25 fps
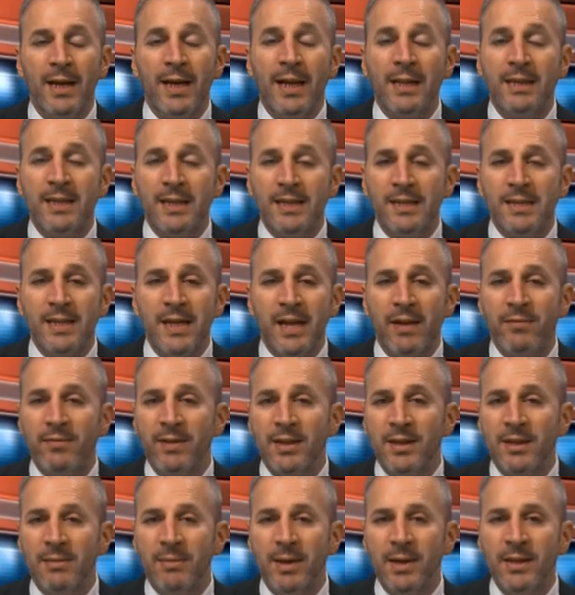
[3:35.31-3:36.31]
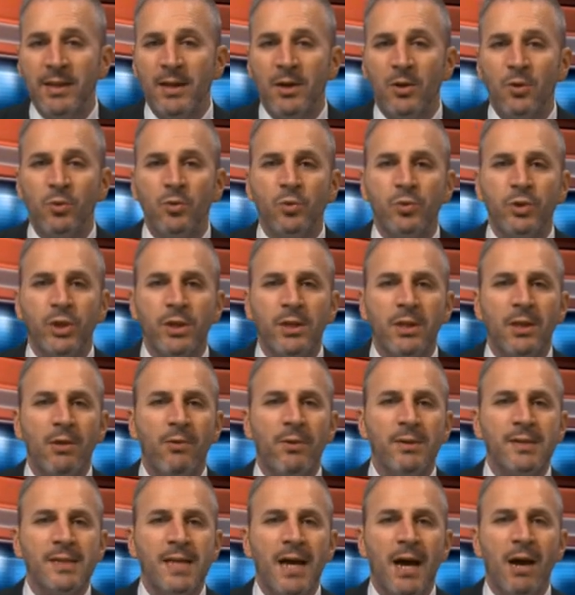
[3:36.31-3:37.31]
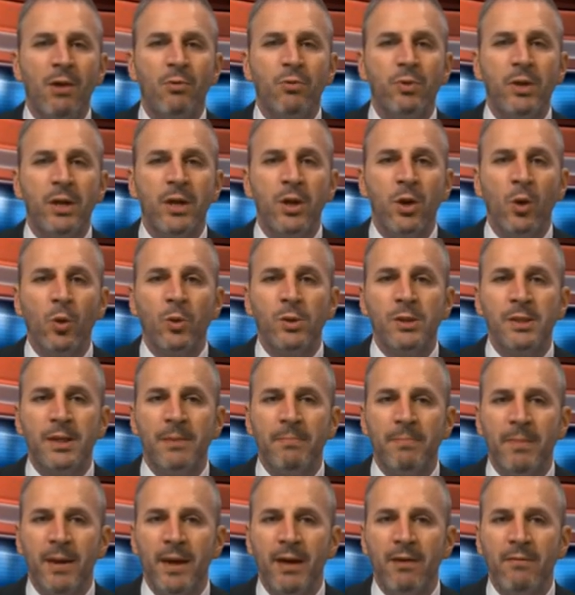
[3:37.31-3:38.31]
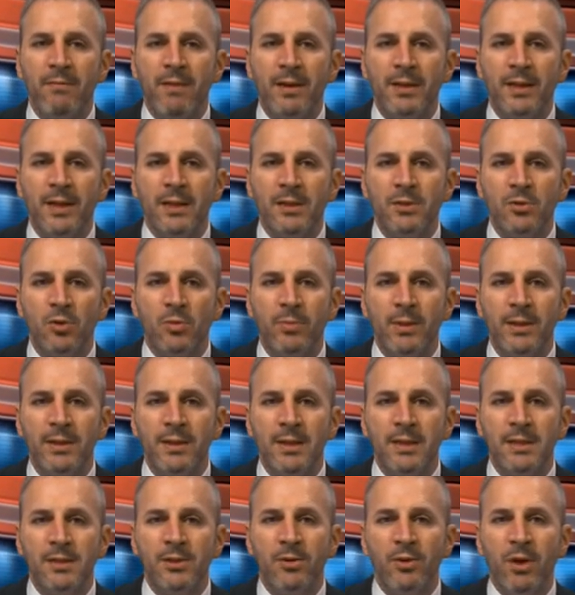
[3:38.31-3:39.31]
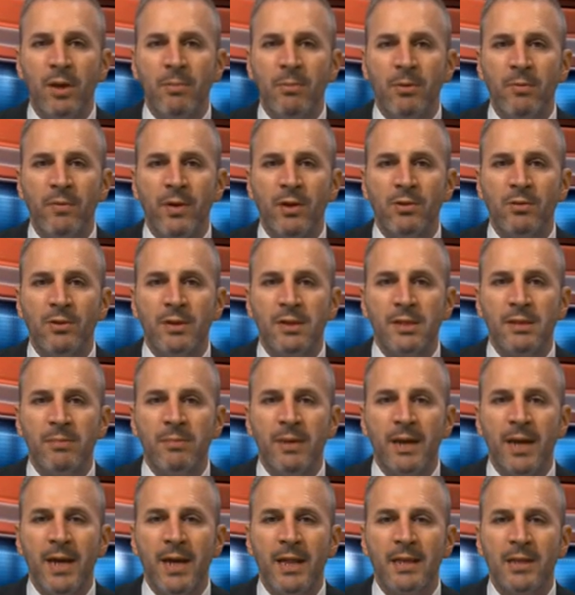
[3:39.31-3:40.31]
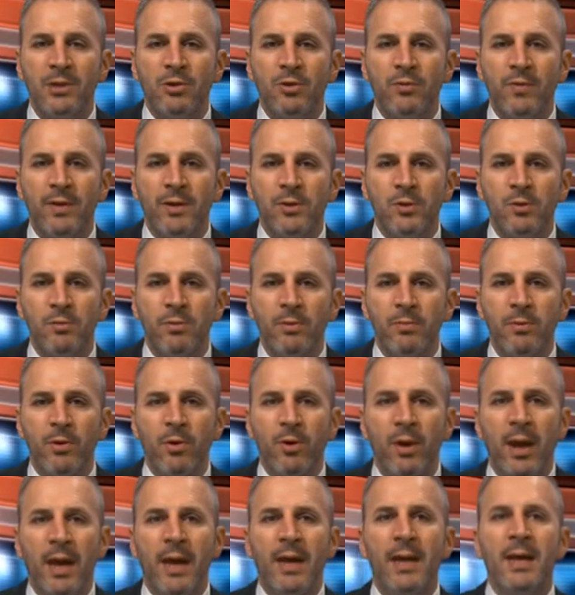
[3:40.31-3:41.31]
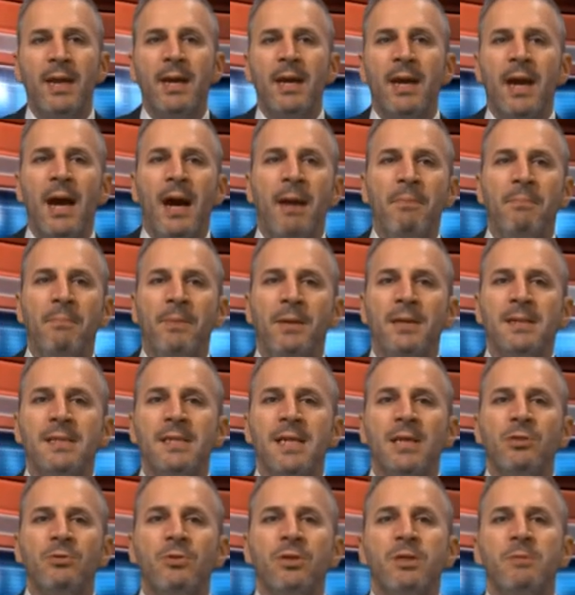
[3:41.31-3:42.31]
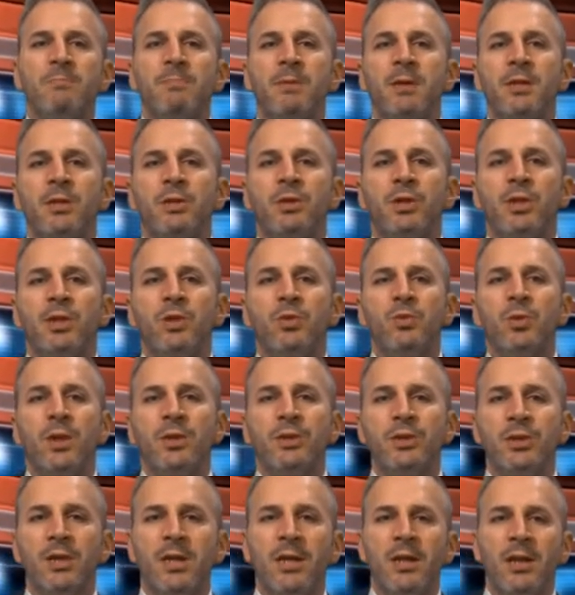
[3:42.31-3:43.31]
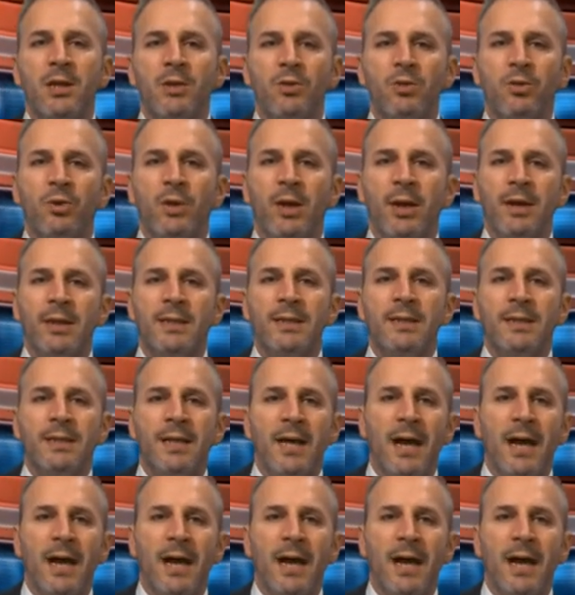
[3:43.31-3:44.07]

L'altra sera evidentemente il conducente di questa Audi non sapeva della strumentazione provenendo da San Michele andando verso Bibione ha pensato di spingere sull'acceleratore.